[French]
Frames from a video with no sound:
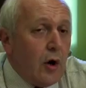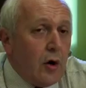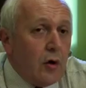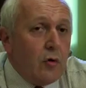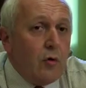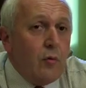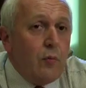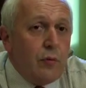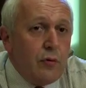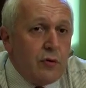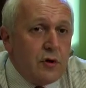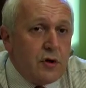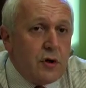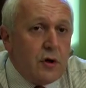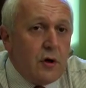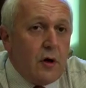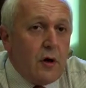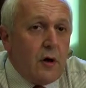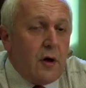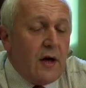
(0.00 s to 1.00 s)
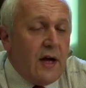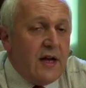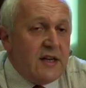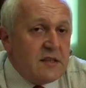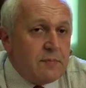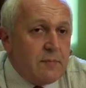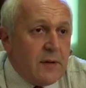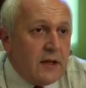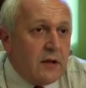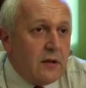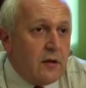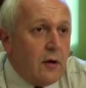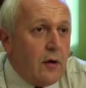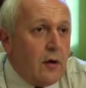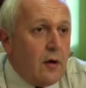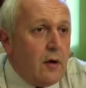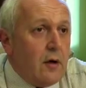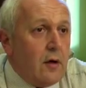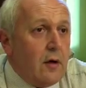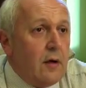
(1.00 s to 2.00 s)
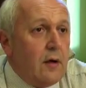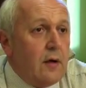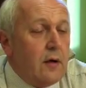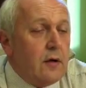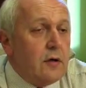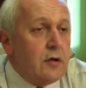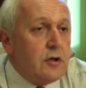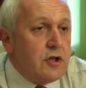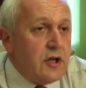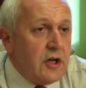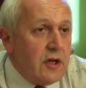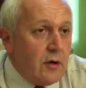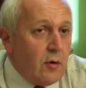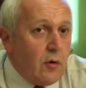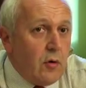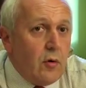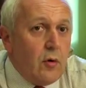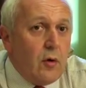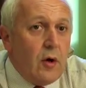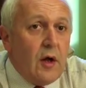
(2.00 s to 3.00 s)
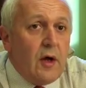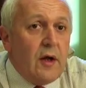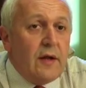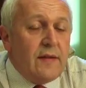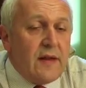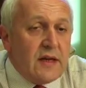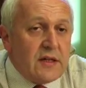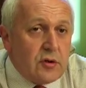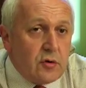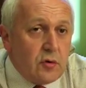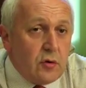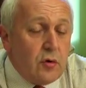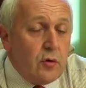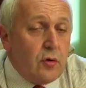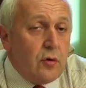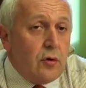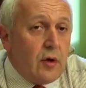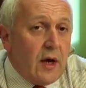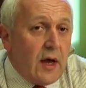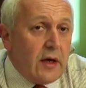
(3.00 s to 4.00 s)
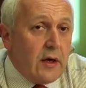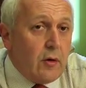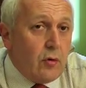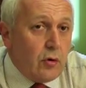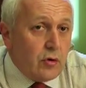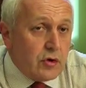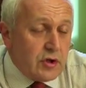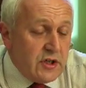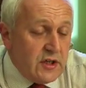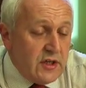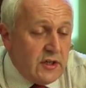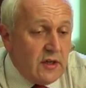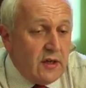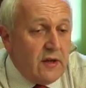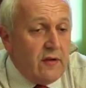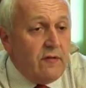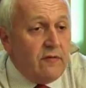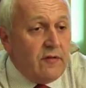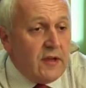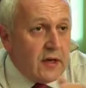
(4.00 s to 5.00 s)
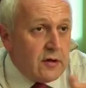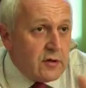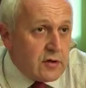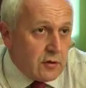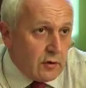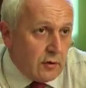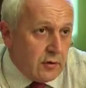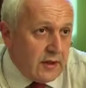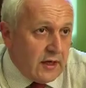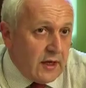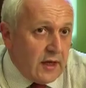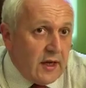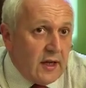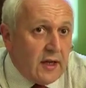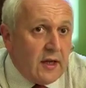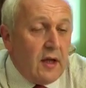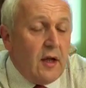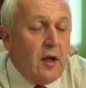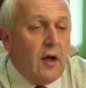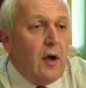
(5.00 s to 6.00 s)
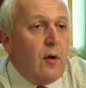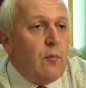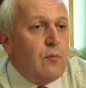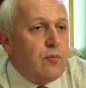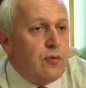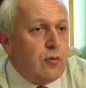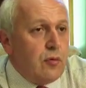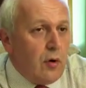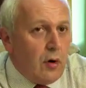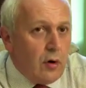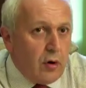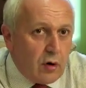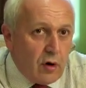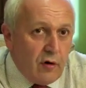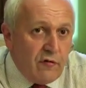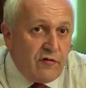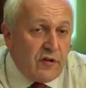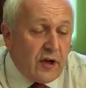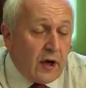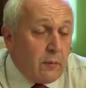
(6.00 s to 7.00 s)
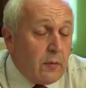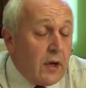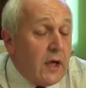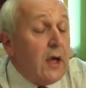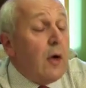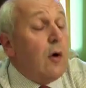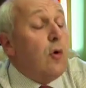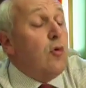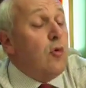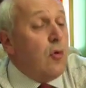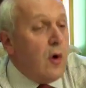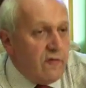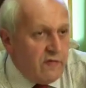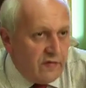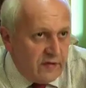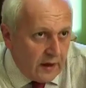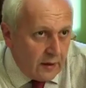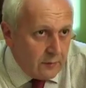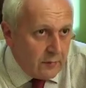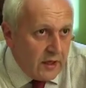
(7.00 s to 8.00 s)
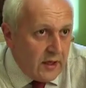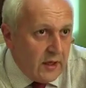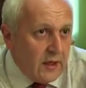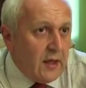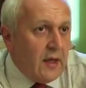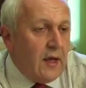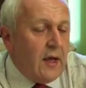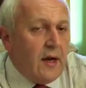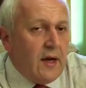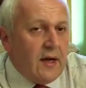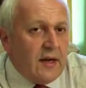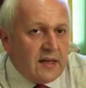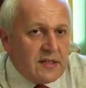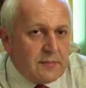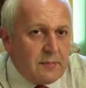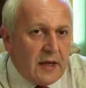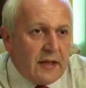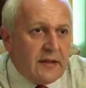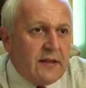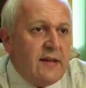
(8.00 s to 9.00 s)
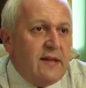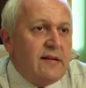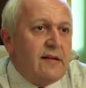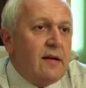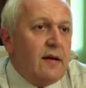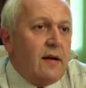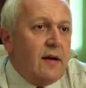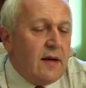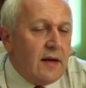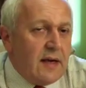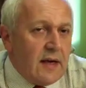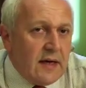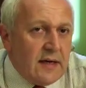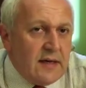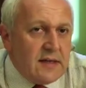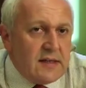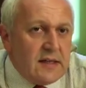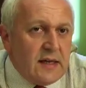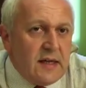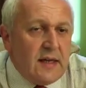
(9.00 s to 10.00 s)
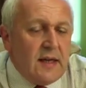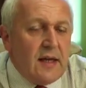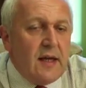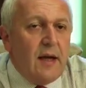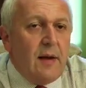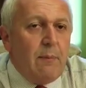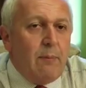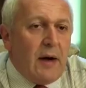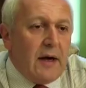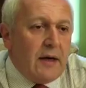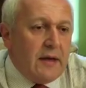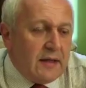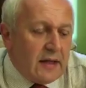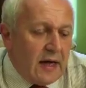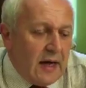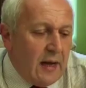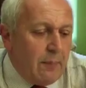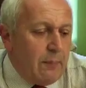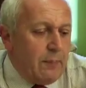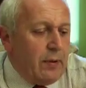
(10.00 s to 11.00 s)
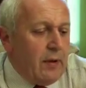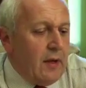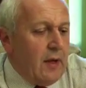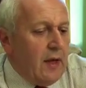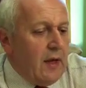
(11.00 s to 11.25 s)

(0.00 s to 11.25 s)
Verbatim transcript: un ou plusieurs inspecteurs généraux nationaux de l'archéologie viennent sur le terrain pour confirmer ou infirmer l'expertise réalisée par l'INRAP